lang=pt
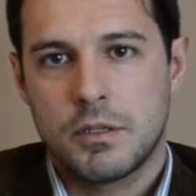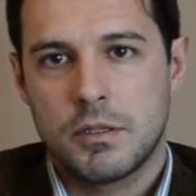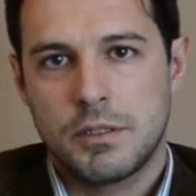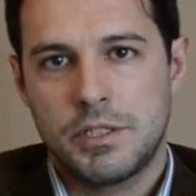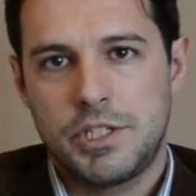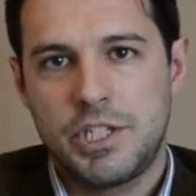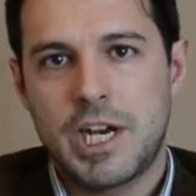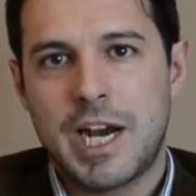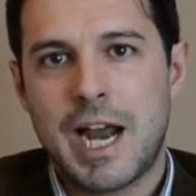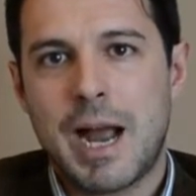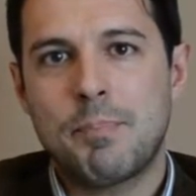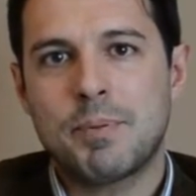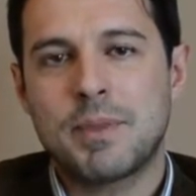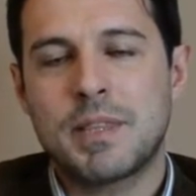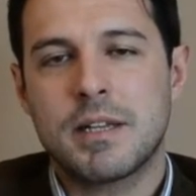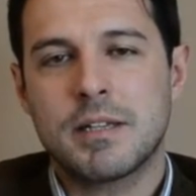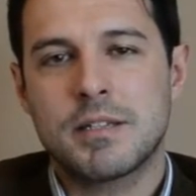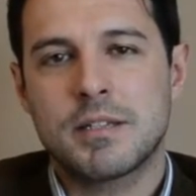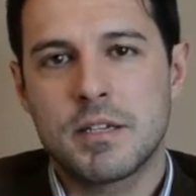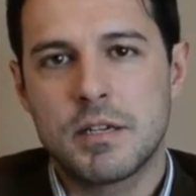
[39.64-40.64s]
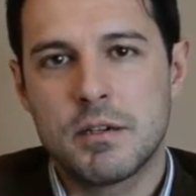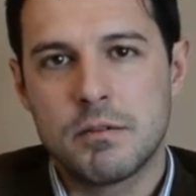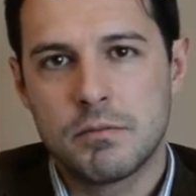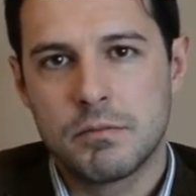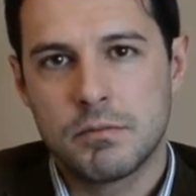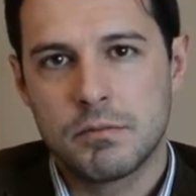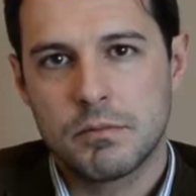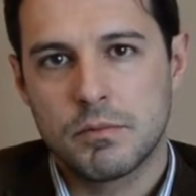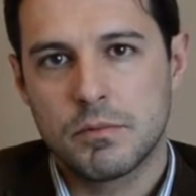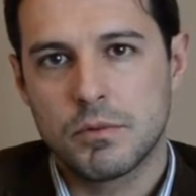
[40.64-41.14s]
de
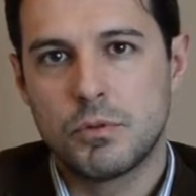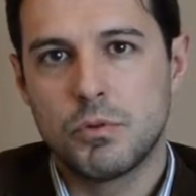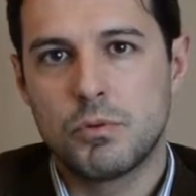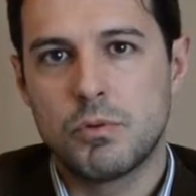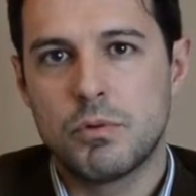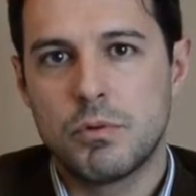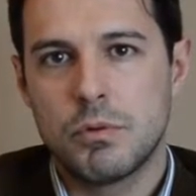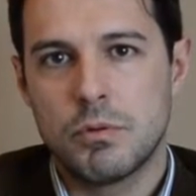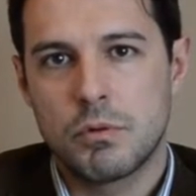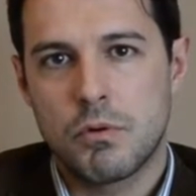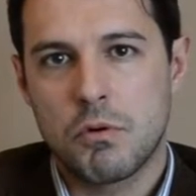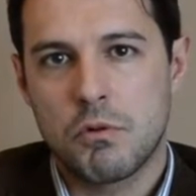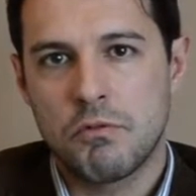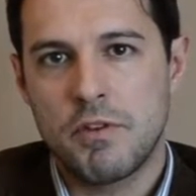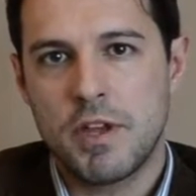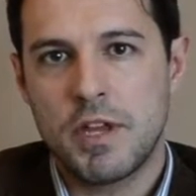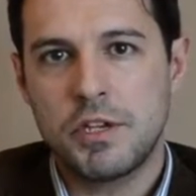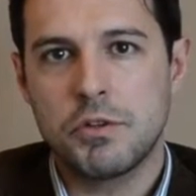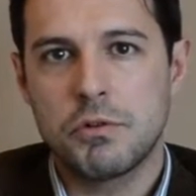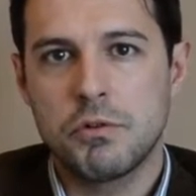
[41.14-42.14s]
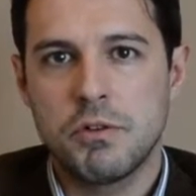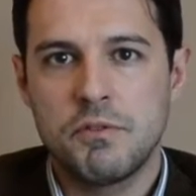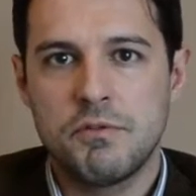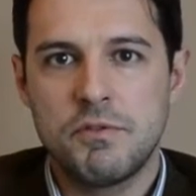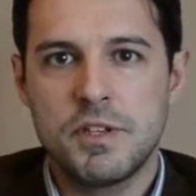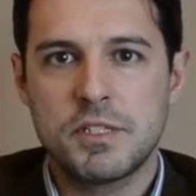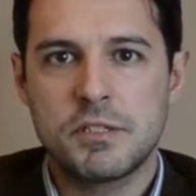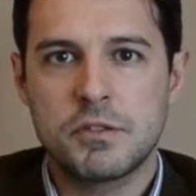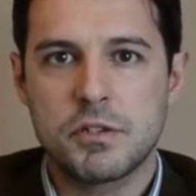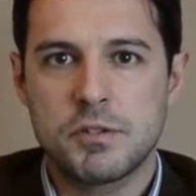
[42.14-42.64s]
captação do Convention
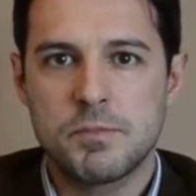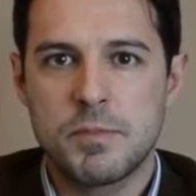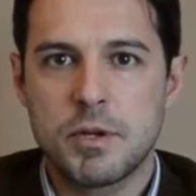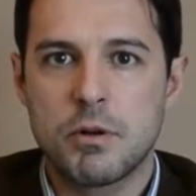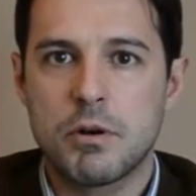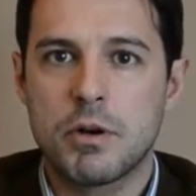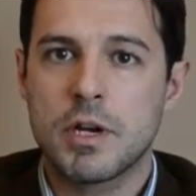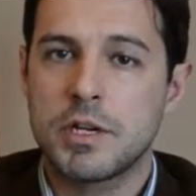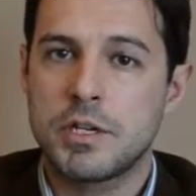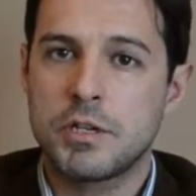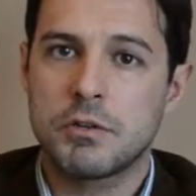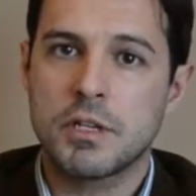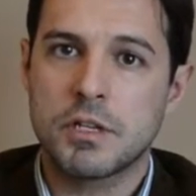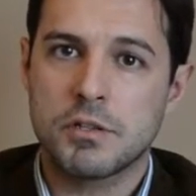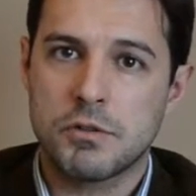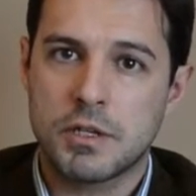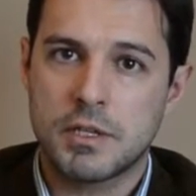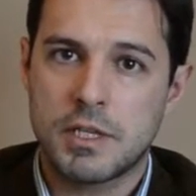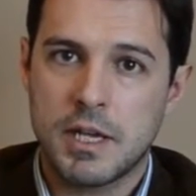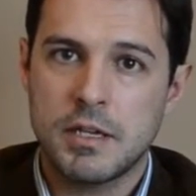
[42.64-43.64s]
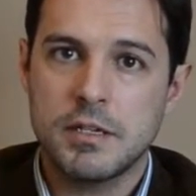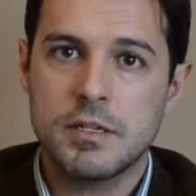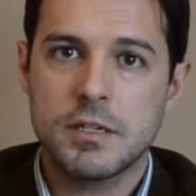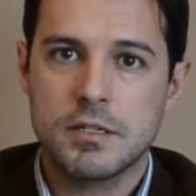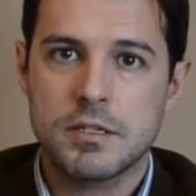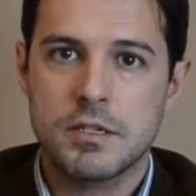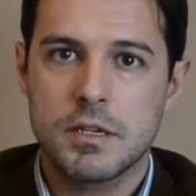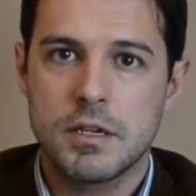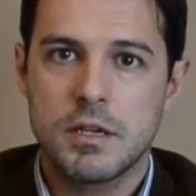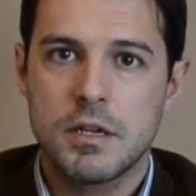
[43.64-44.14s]
Investors Bureau Região das
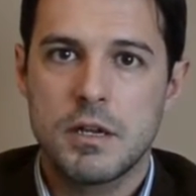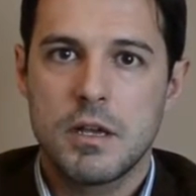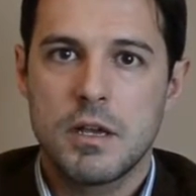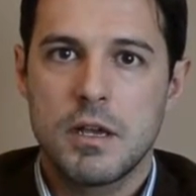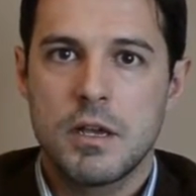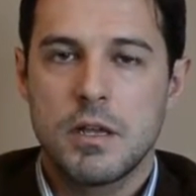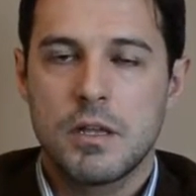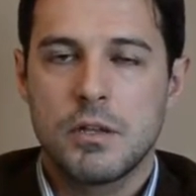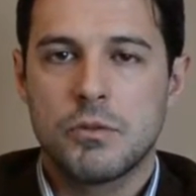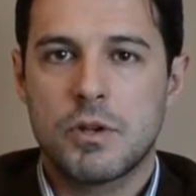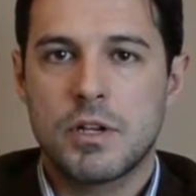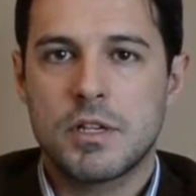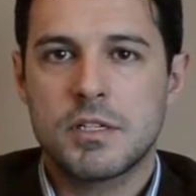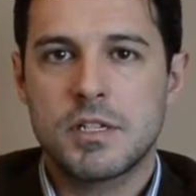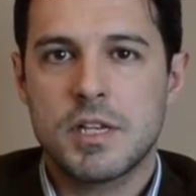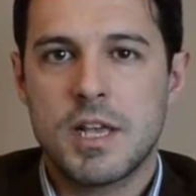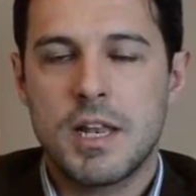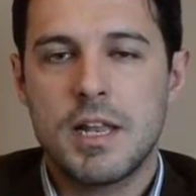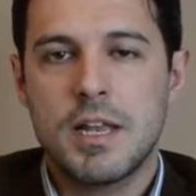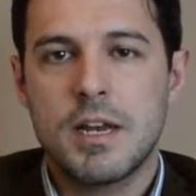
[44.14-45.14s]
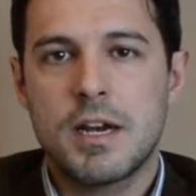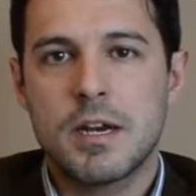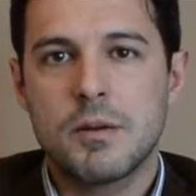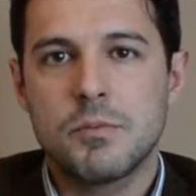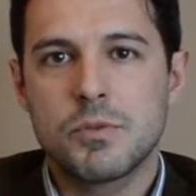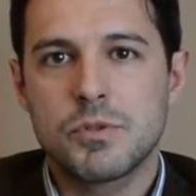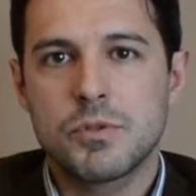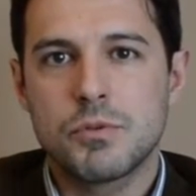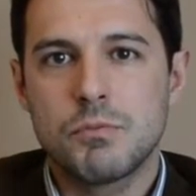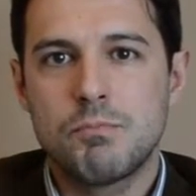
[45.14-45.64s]
Hortênsias, nós
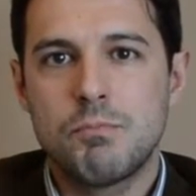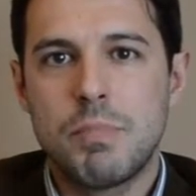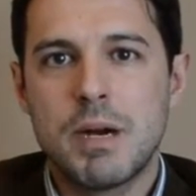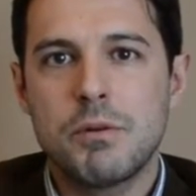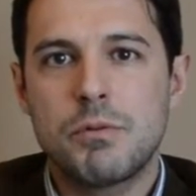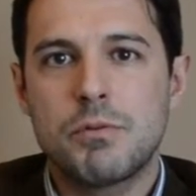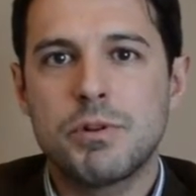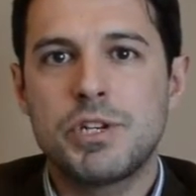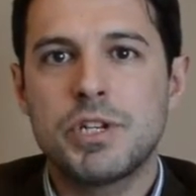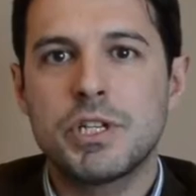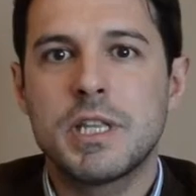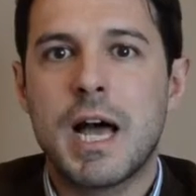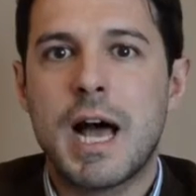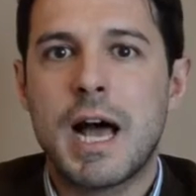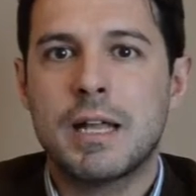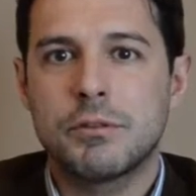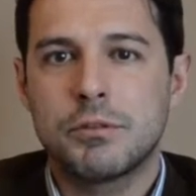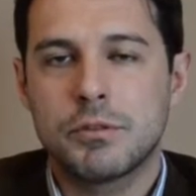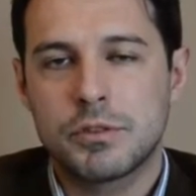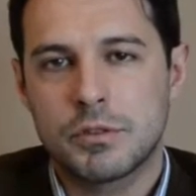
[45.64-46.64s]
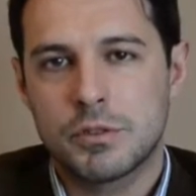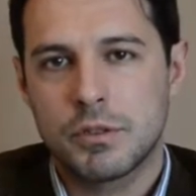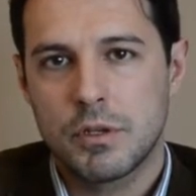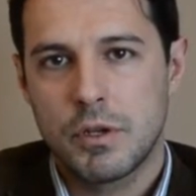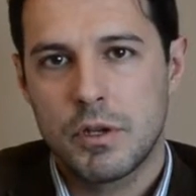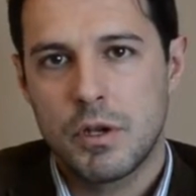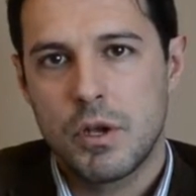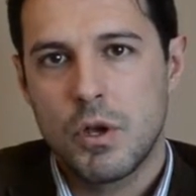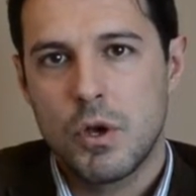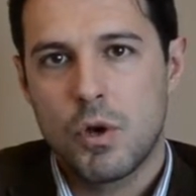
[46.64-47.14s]
elencamos um banco de dados
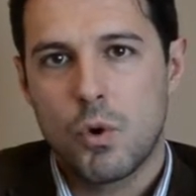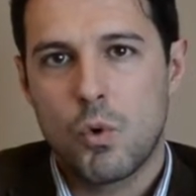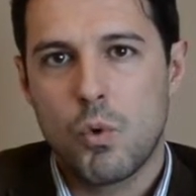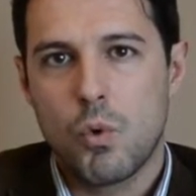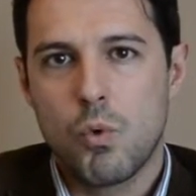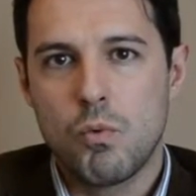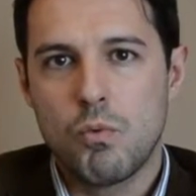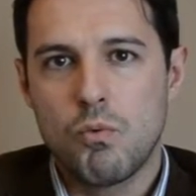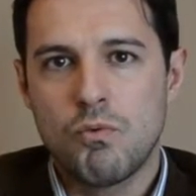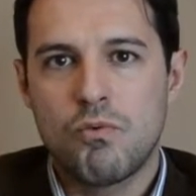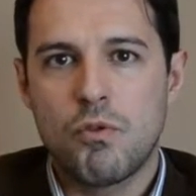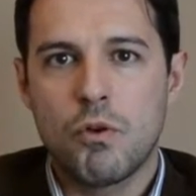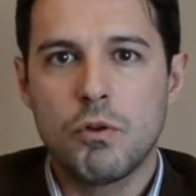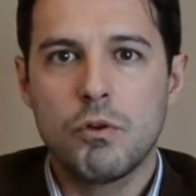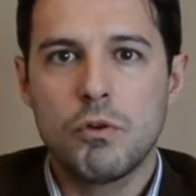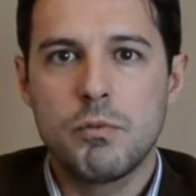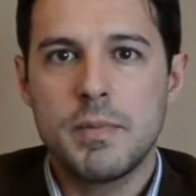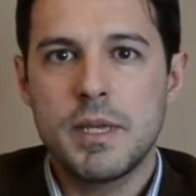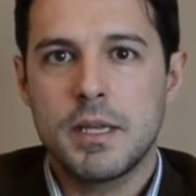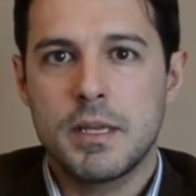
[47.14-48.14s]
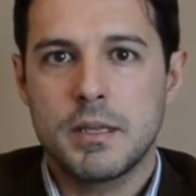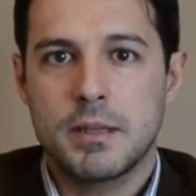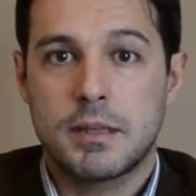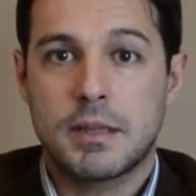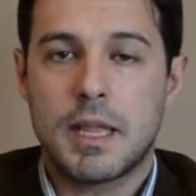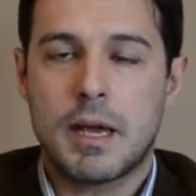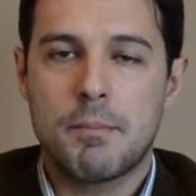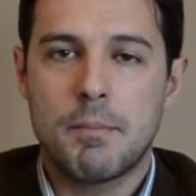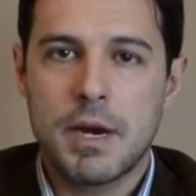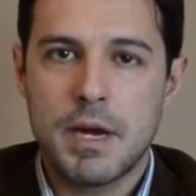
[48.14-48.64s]
com um volume,
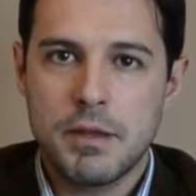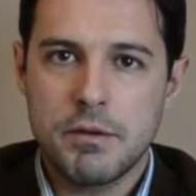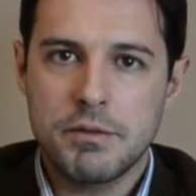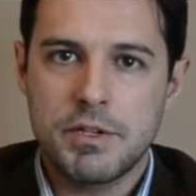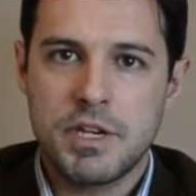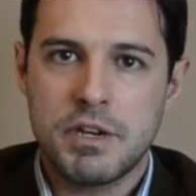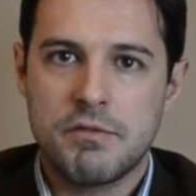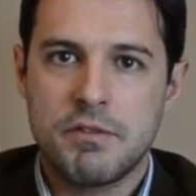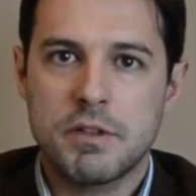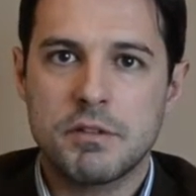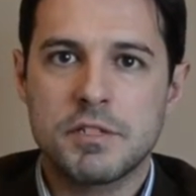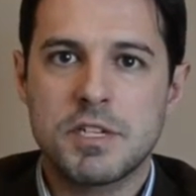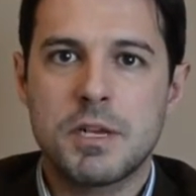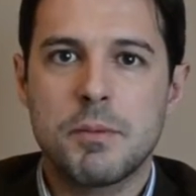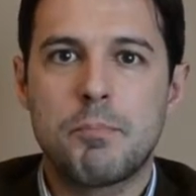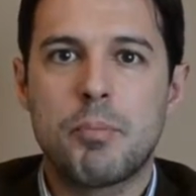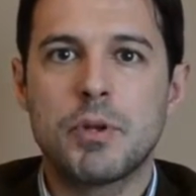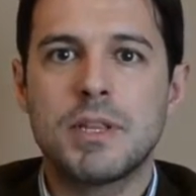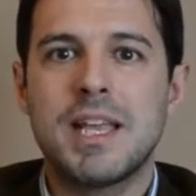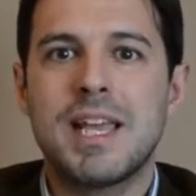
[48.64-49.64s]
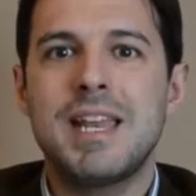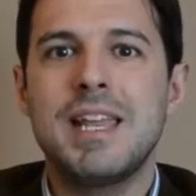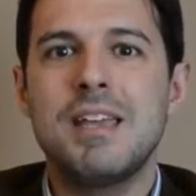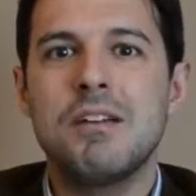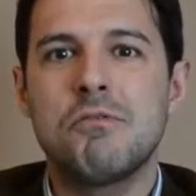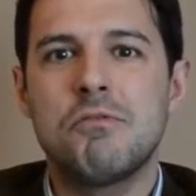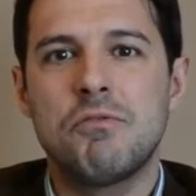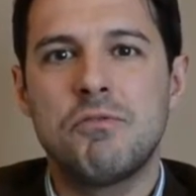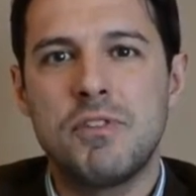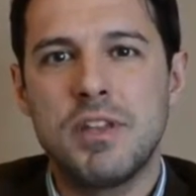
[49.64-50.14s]
tamanho de eventos que
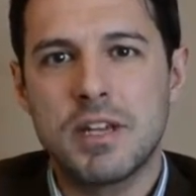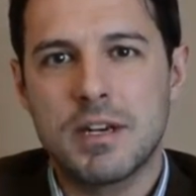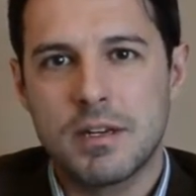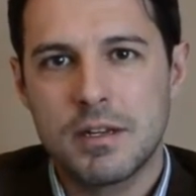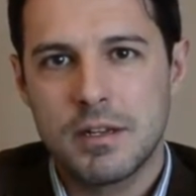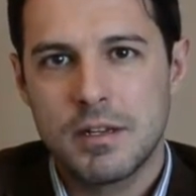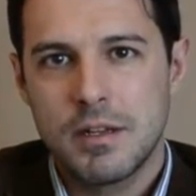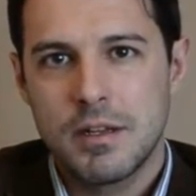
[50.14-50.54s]
poderiam vir